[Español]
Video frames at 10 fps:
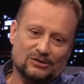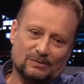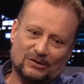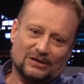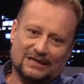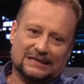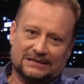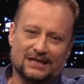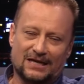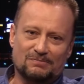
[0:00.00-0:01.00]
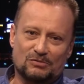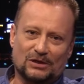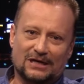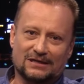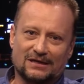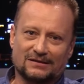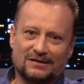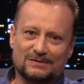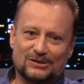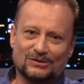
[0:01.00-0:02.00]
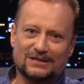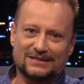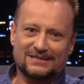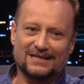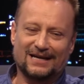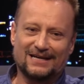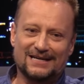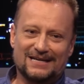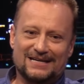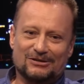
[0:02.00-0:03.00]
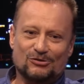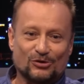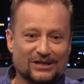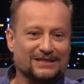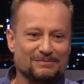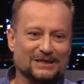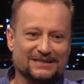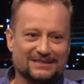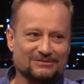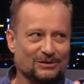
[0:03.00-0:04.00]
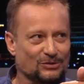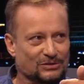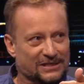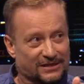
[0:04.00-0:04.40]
yo vengo de la, época en que la televisión se hacía correctamente, cuando se